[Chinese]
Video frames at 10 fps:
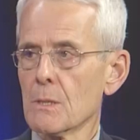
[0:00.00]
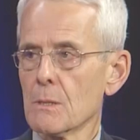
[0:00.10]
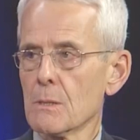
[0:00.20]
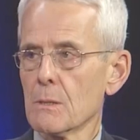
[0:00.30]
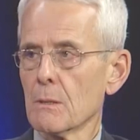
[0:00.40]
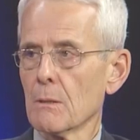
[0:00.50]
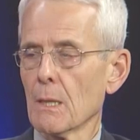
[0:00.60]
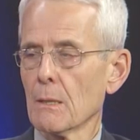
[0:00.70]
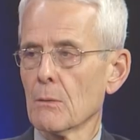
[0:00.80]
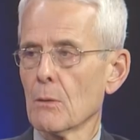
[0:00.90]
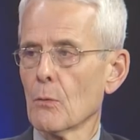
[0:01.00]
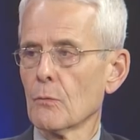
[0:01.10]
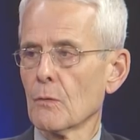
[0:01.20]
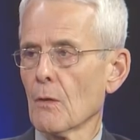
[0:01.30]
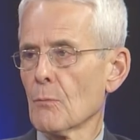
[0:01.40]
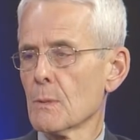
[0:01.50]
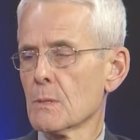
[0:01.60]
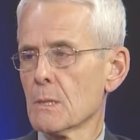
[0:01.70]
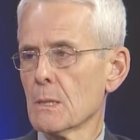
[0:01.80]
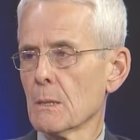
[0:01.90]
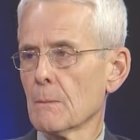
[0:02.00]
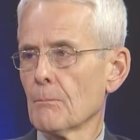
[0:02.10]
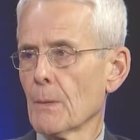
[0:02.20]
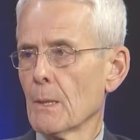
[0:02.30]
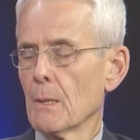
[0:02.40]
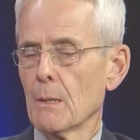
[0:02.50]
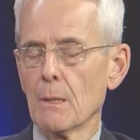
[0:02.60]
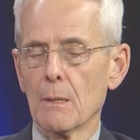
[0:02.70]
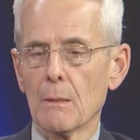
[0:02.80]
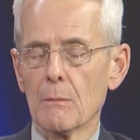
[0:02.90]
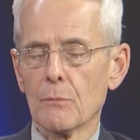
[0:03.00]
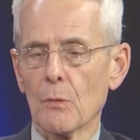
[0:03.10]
题对特朗普来说也不会太重要。